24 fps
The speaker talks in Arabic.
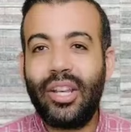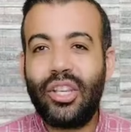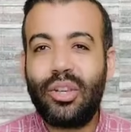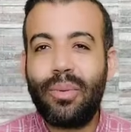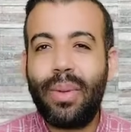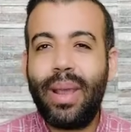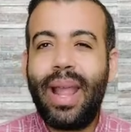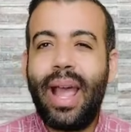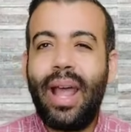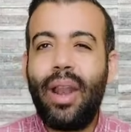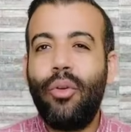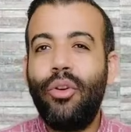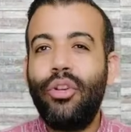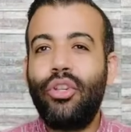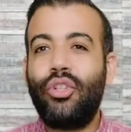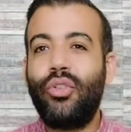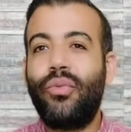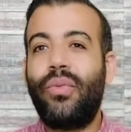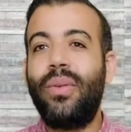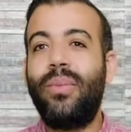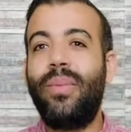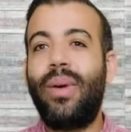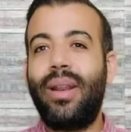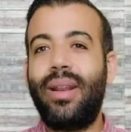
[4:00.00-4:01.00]
كانش باين على وشه
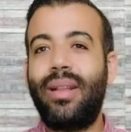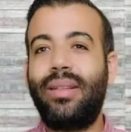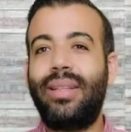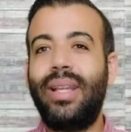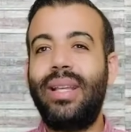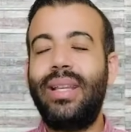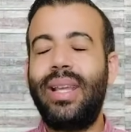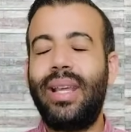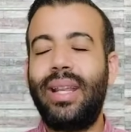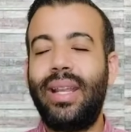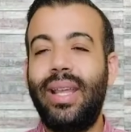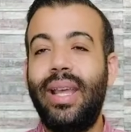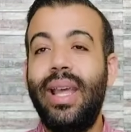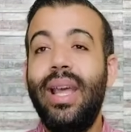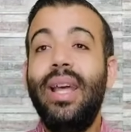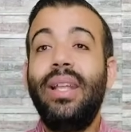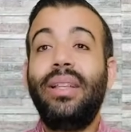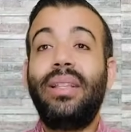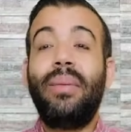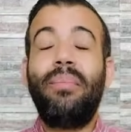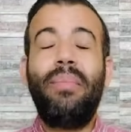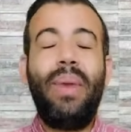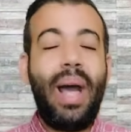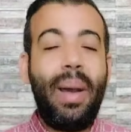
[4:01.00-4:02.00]
في المره الثانيه ليه
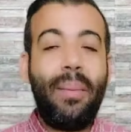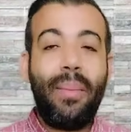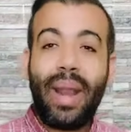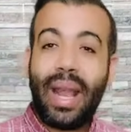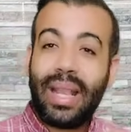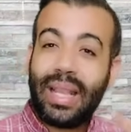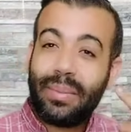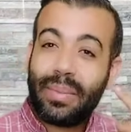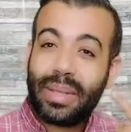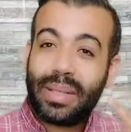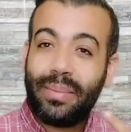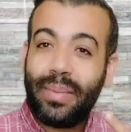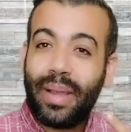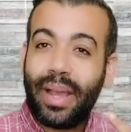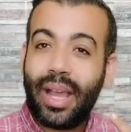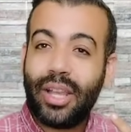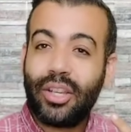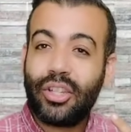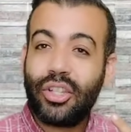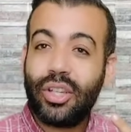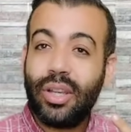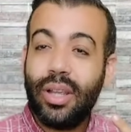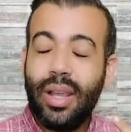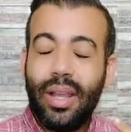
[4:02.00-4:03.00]
طب محمد عادل ما
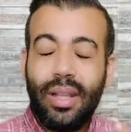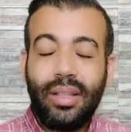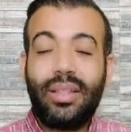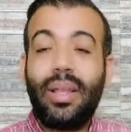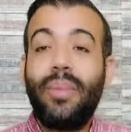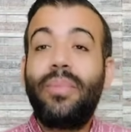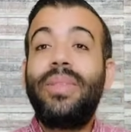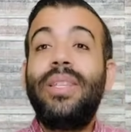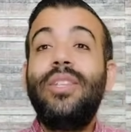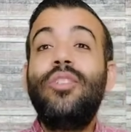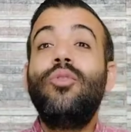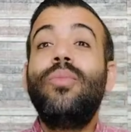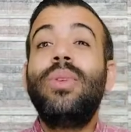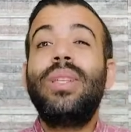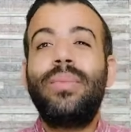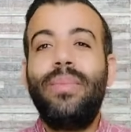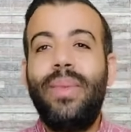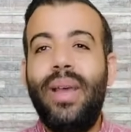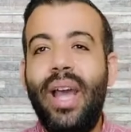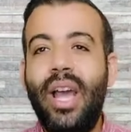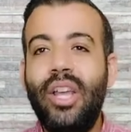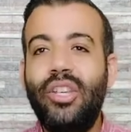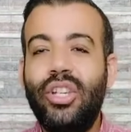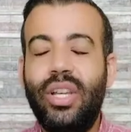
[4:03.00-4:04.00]
سمعهاش طب زيزو ما
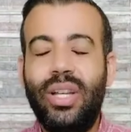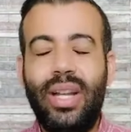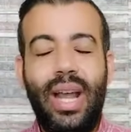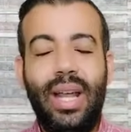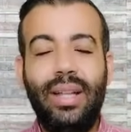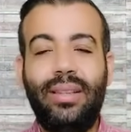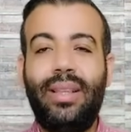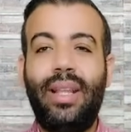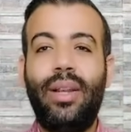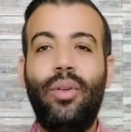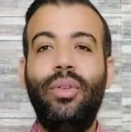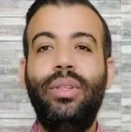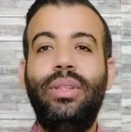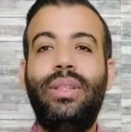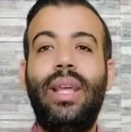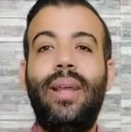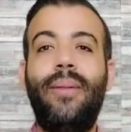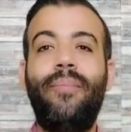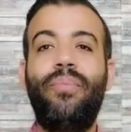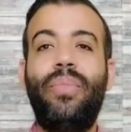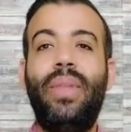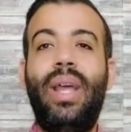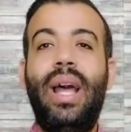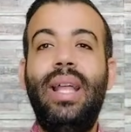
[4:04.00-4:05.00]
سمعهاش يعني حتى لو
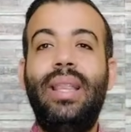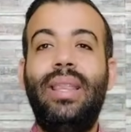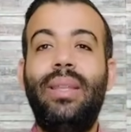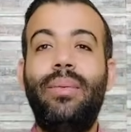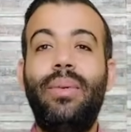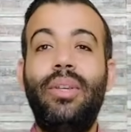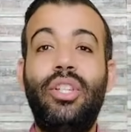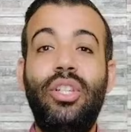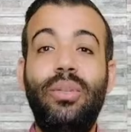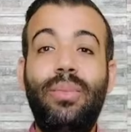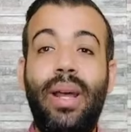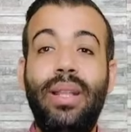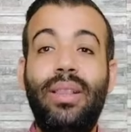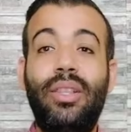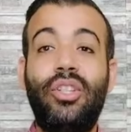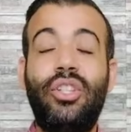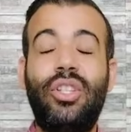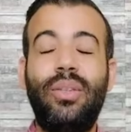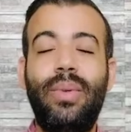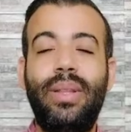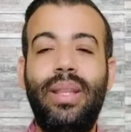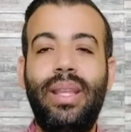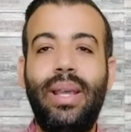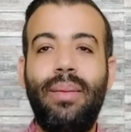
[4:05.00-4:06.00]
انت حد بيشتم حد
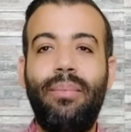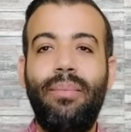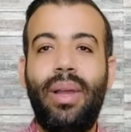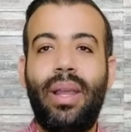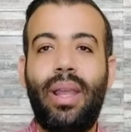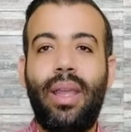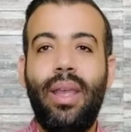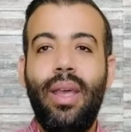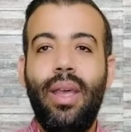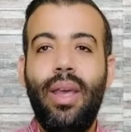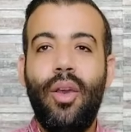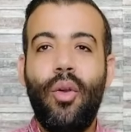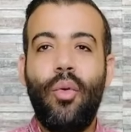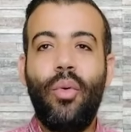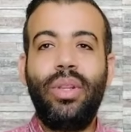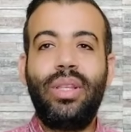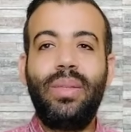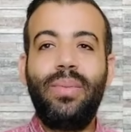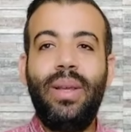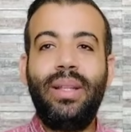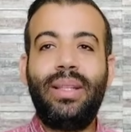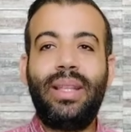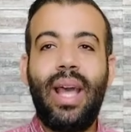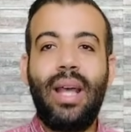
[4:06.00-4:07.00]
الشتيمه دي جنبك وانت
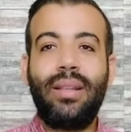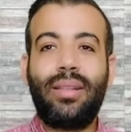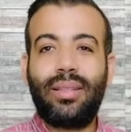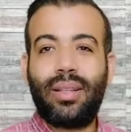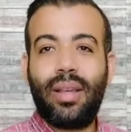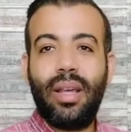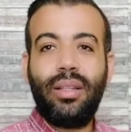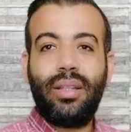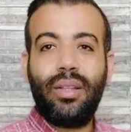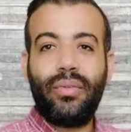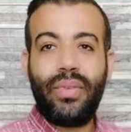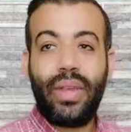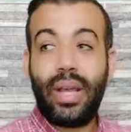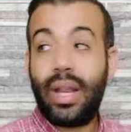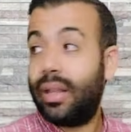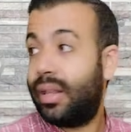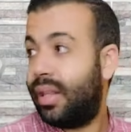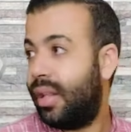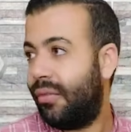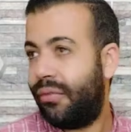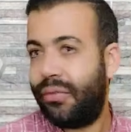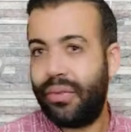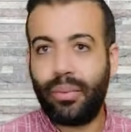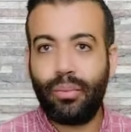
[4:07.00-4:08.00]
سمعتها هتتخطف يعني
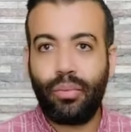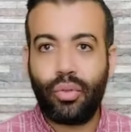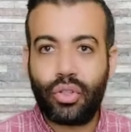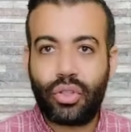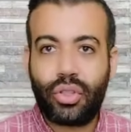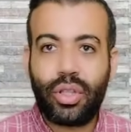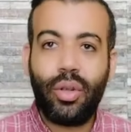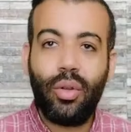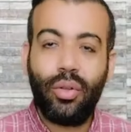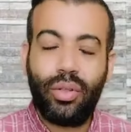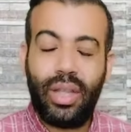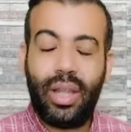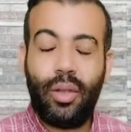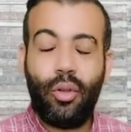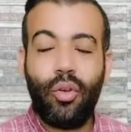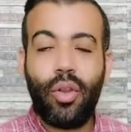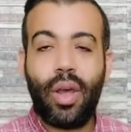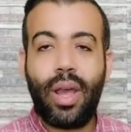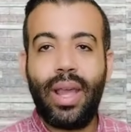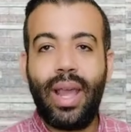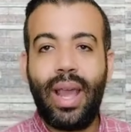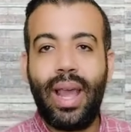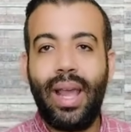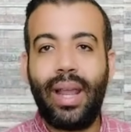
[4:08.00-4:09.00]
تلف تبص له تقول
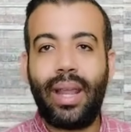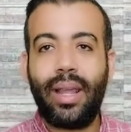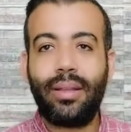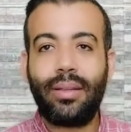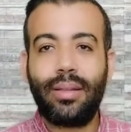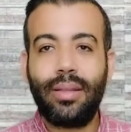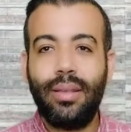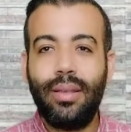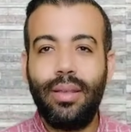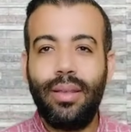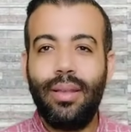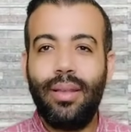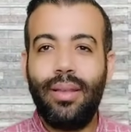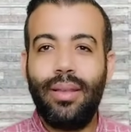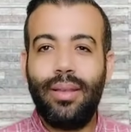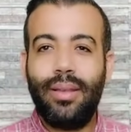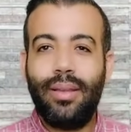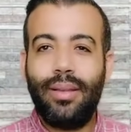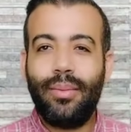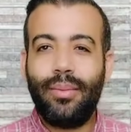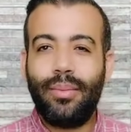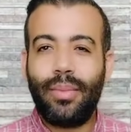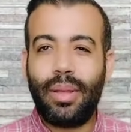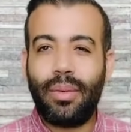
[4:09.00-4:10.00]
له اي حاجه
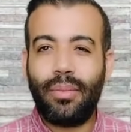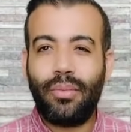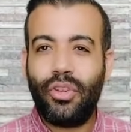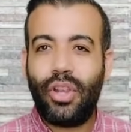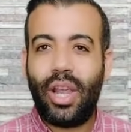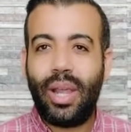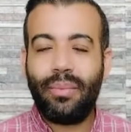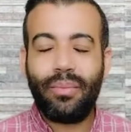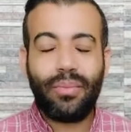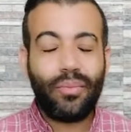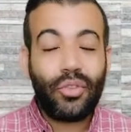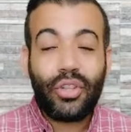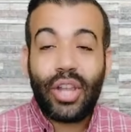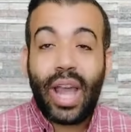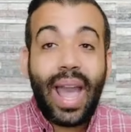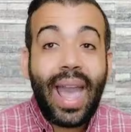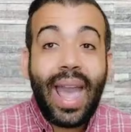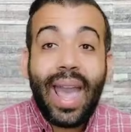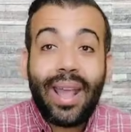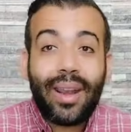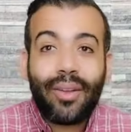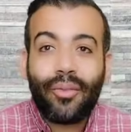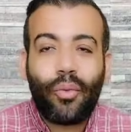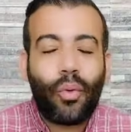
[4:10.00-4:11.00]
مش مش
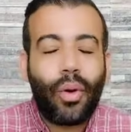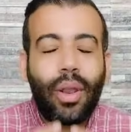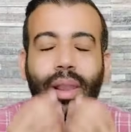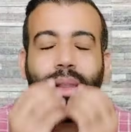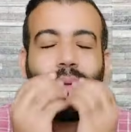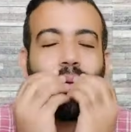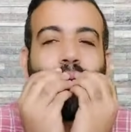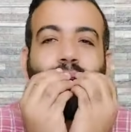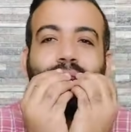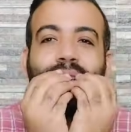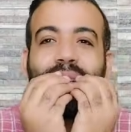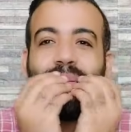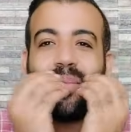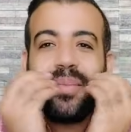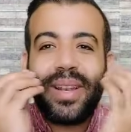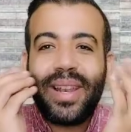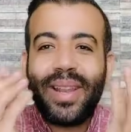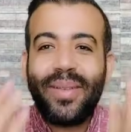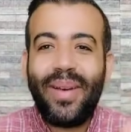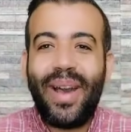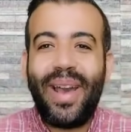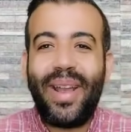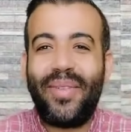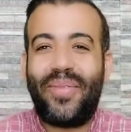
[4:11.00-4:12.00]
عارف والله اقسم
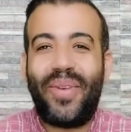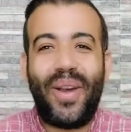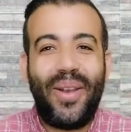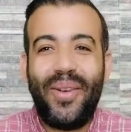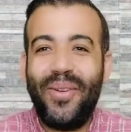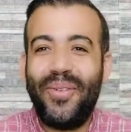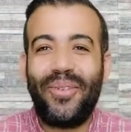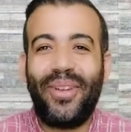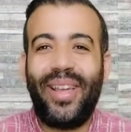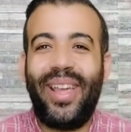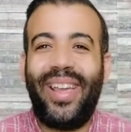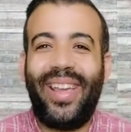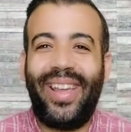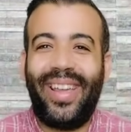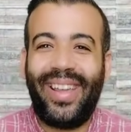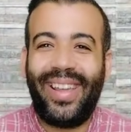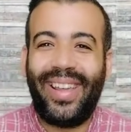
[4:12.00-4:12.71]
بالله ما عارف قال له ايه